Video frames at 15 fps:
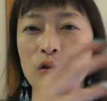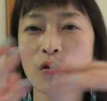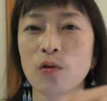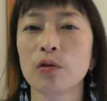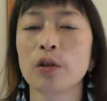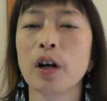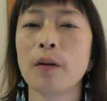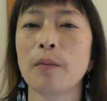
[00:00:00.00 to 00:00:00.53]
す
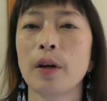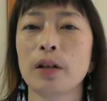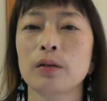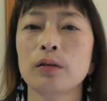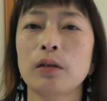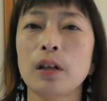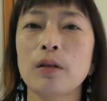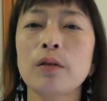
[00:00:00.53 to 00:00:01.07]
ごく頑張
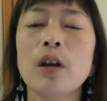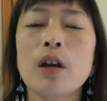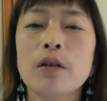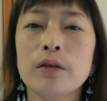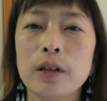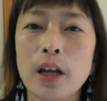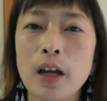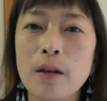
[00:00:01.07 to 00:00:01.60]
るっていう
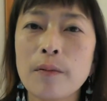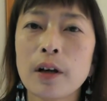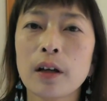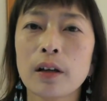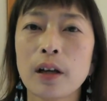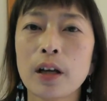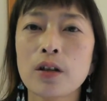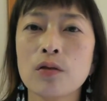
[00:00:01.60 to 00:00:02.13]
振れ幅
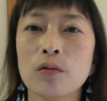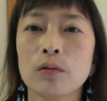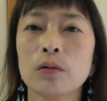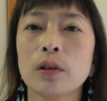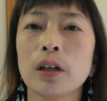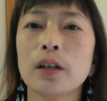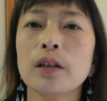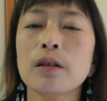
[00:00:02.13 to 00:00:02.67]
がない状
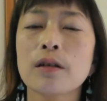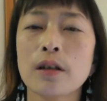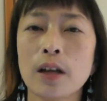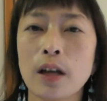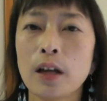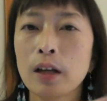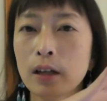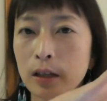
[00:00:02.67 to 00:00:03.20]
態です
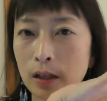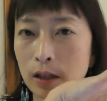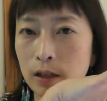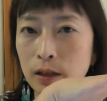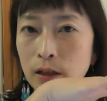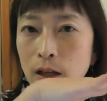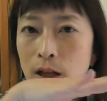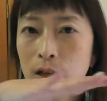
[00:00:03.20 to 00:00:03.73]
ね一
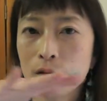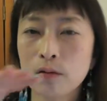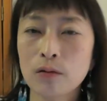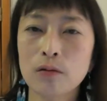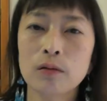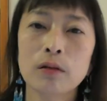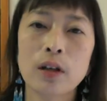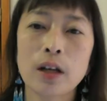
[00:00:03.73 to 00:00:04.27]
定の
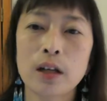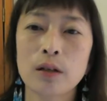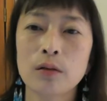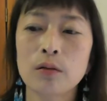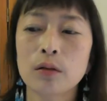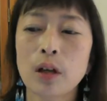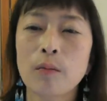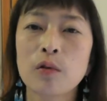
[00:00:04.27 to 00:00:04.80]
状態
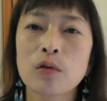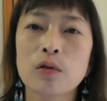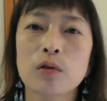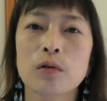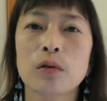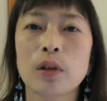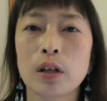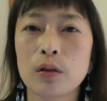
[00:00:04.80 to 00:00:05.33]
を保
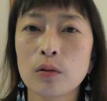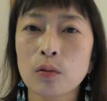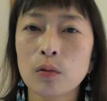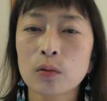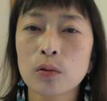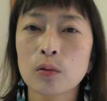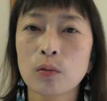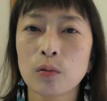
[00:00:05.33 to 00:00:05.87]
つっていう
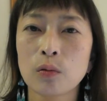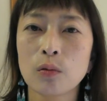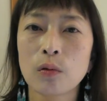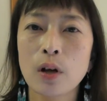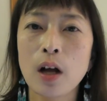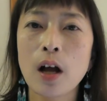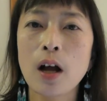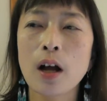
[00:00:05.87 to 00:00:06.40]
ことの方
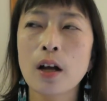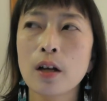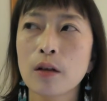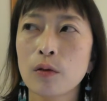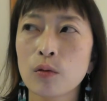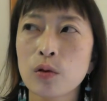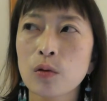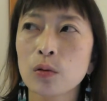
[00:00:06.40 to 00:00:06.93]
が
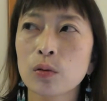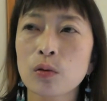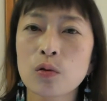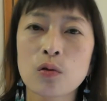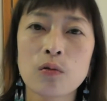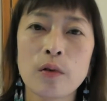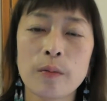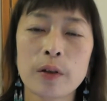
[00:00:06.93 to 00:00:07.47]
お仕事
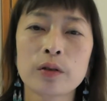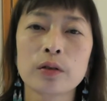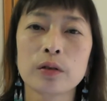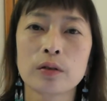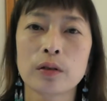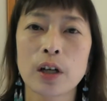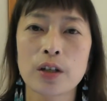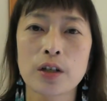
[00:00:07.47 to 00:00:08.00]
上はうまくい
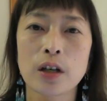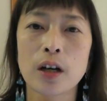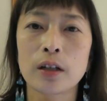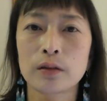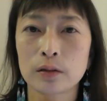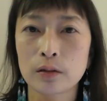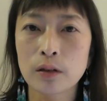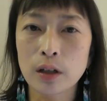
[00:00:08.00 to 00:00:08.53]
く価値が
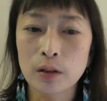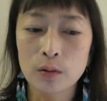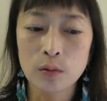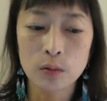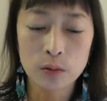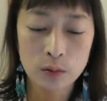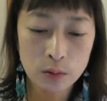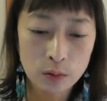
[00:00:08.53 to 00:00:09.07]
あるっていう
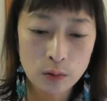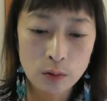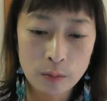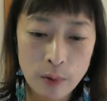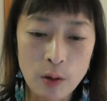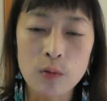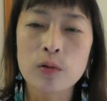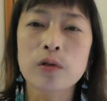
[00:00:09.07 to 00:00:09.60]
ことを、
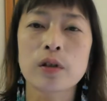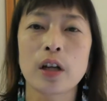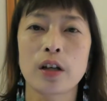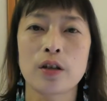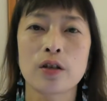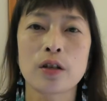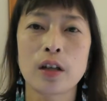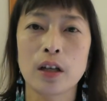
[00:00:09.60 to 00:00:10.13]
まあ、お
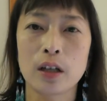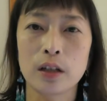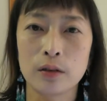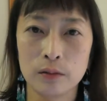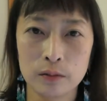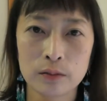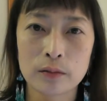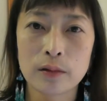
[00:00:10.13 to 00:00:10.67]
伝えしてい
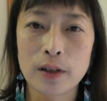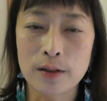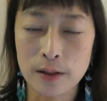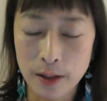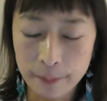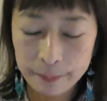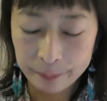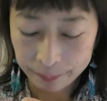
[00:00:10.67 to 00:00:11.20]
るんで
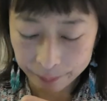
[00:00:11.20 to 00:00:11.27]
すね。